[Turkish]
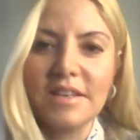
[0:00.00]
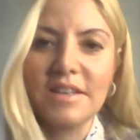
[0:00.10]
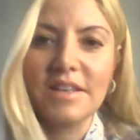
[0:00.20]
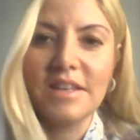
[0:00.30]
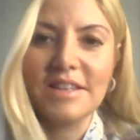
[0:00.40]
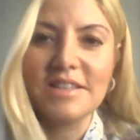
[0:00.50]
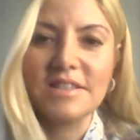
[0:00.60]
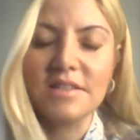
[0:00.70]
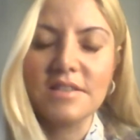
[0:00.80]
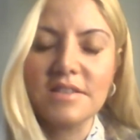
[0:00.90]
iyi
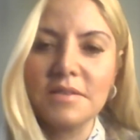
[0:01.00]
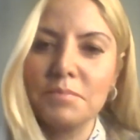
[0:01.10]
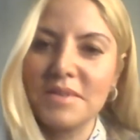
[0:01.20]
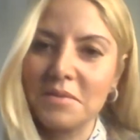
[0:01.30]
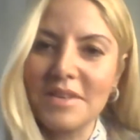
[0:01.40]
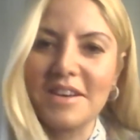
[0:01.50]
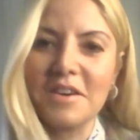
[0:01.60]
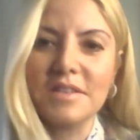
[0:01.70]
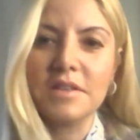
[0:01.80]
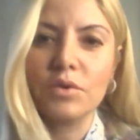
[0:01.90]
gittiğinizi bizim
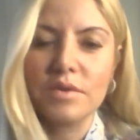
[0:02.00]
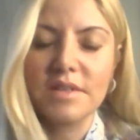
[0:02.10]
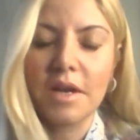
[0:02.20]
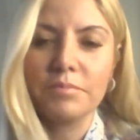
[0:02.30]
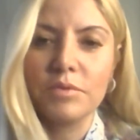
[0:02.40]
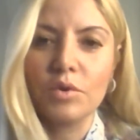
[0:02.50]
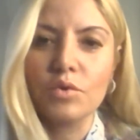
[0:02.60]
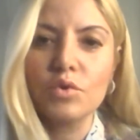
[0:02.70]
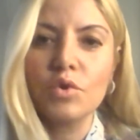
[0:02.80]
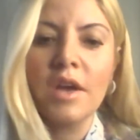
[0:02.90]
tarafta da
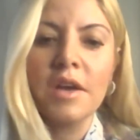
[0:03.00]
gözlemliyoruz.